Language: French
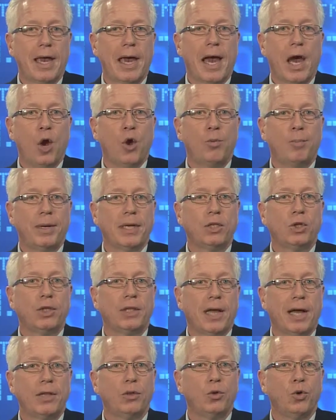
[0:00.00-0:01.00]
à un prix de
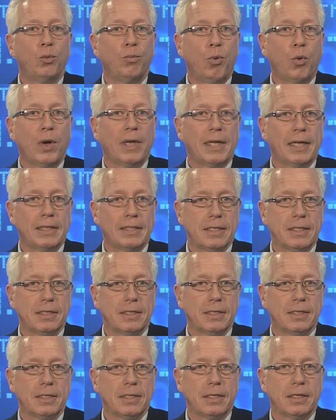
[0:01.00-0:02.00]
32 points
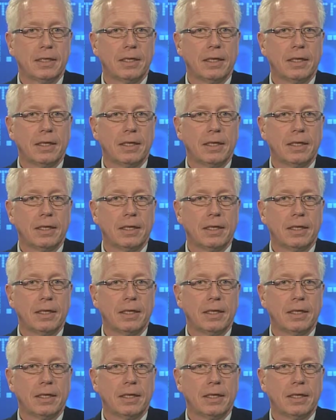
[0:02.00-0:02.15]
d'indice.